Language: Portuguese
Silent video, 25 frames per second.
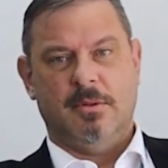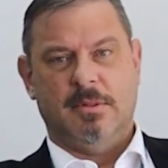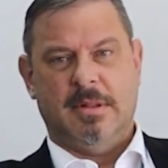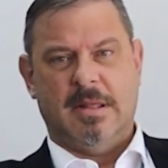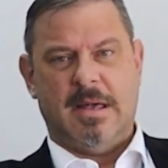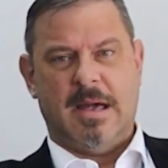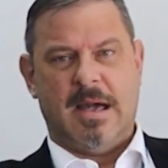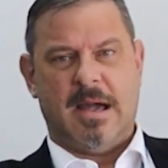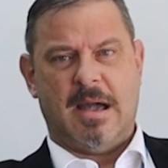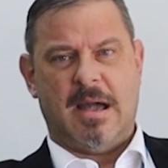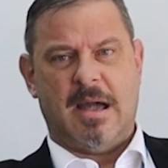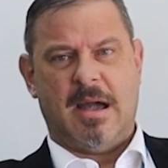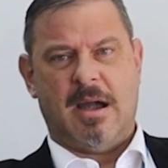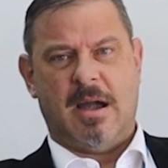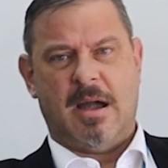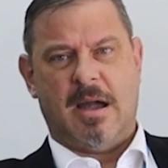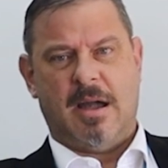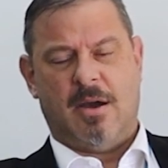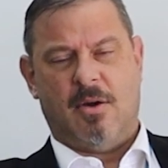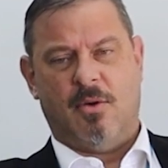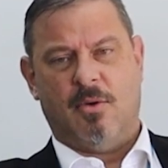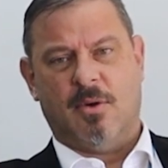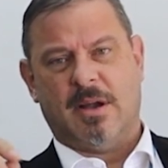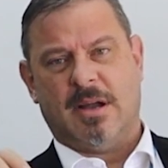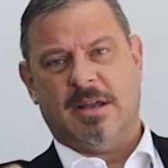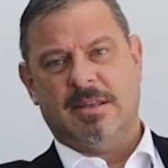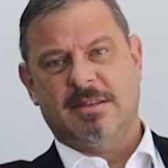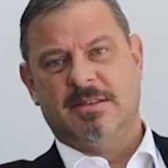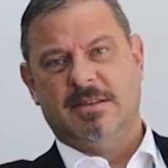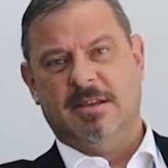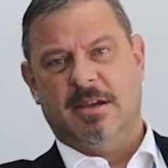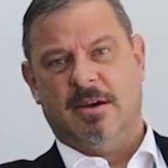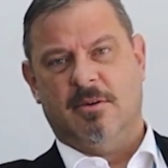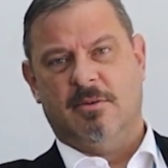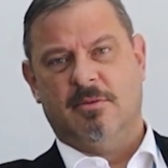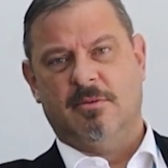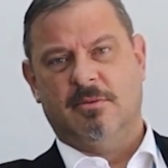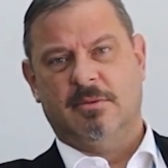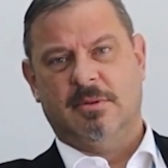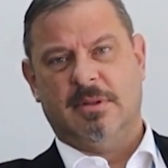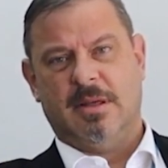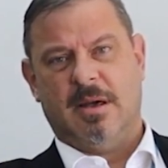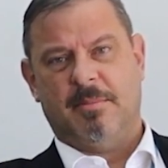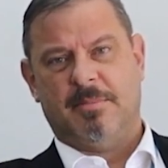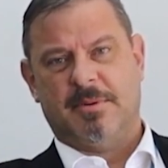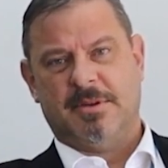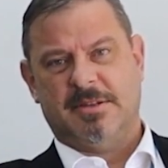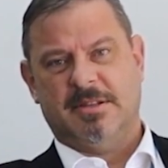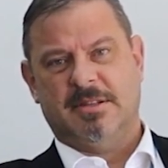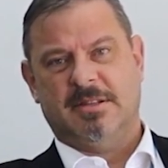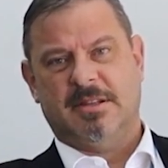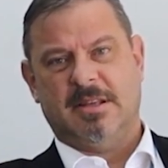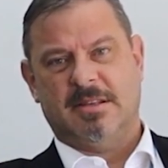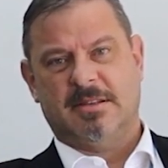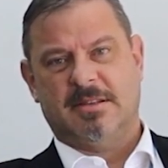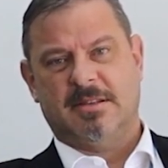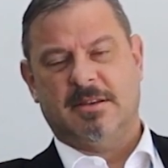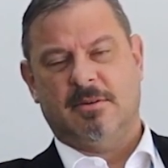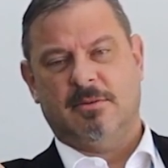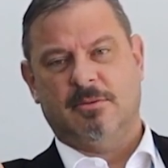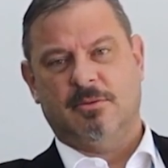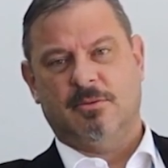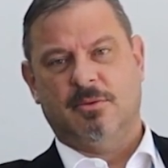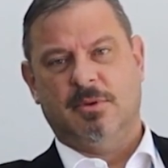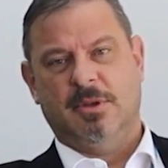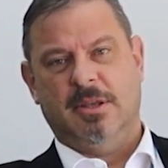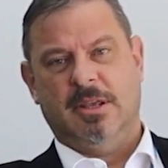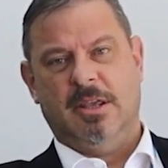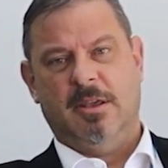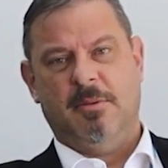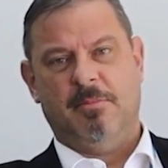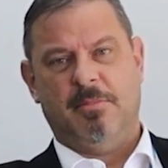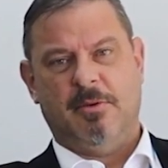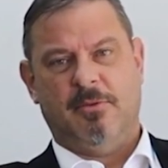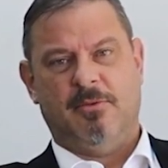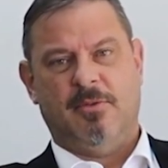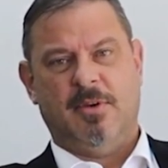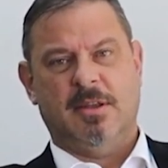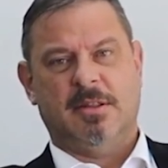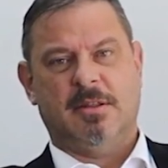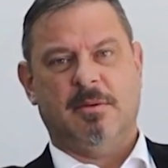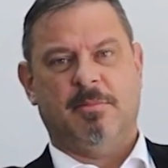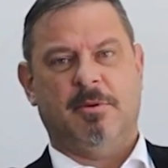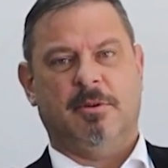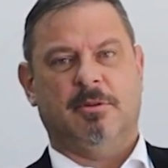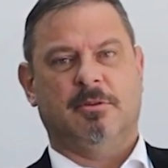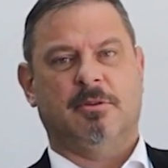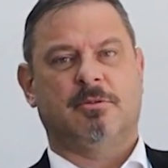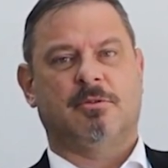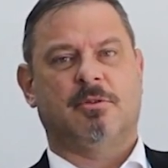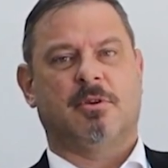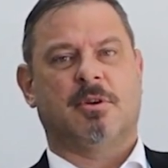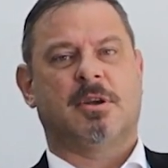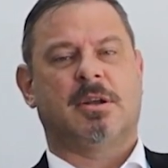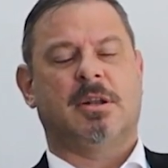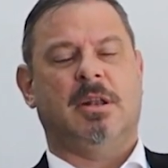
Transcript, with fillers: Na ocasião da apresentação do INPE, feita pelo Dr.